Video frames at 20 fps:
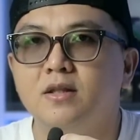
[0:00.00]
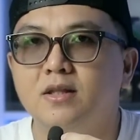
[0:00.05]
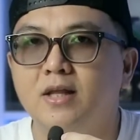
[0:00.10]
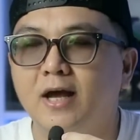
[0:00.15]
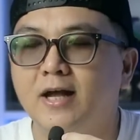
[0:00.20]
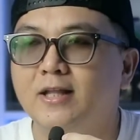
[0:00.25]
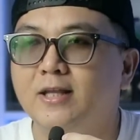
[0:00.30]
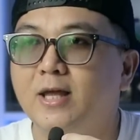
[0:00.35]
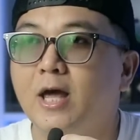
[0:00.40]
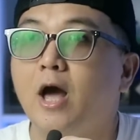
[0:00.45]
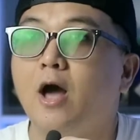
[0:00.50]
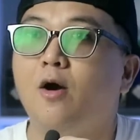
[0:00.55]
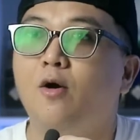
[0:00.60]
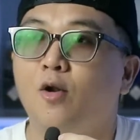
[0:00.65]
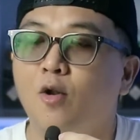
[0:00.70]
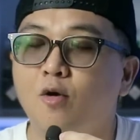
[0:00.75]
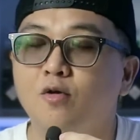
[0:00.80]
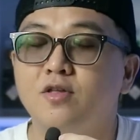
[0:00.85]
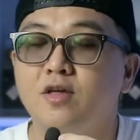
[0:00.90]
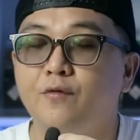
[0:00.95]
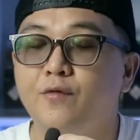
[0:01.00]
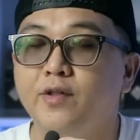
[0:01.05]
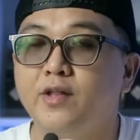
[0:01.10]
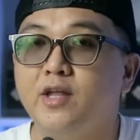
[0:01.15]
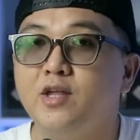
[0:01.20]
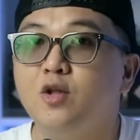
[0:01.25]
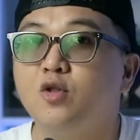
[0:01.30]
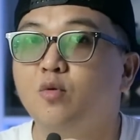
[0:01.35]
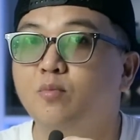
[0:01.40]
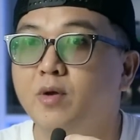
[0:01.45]
dan ya
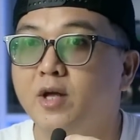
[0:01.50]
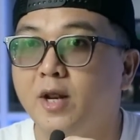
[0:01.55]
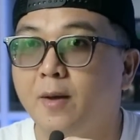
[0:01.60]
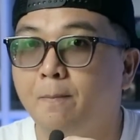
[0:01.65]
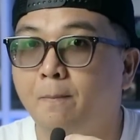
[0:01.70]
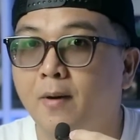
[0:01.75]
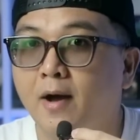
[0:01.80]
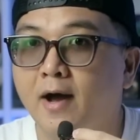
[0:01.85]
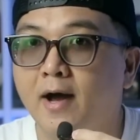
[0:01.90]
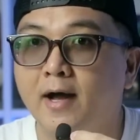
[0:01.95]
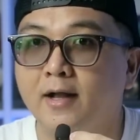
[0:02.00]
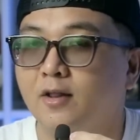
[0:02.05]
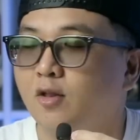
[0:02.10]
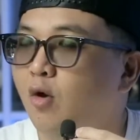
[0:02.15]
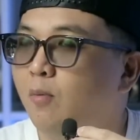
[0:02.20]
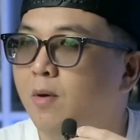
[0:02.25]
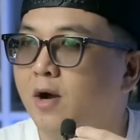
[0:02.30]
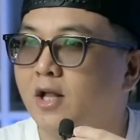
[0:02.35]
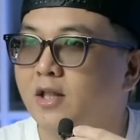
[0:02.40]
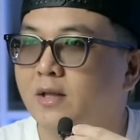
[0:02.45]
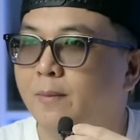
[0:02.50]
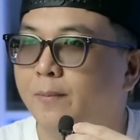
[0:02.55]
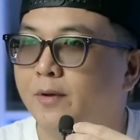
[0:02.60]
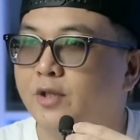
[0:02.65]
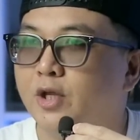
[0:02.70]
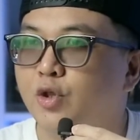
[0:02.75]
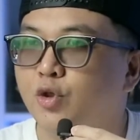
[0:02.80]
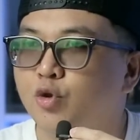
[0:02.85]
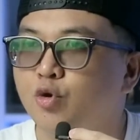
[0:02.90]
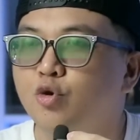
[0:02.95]
longevity-nya tuh mirip banget lo bakal
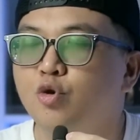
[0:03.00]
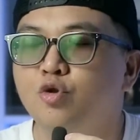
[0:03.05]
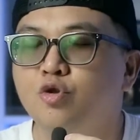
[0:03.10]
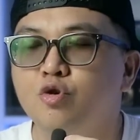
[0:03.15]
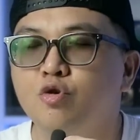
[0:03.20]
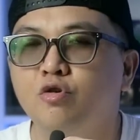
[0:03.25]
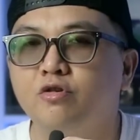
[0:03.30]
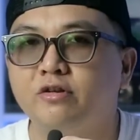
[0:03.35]
dapetin 7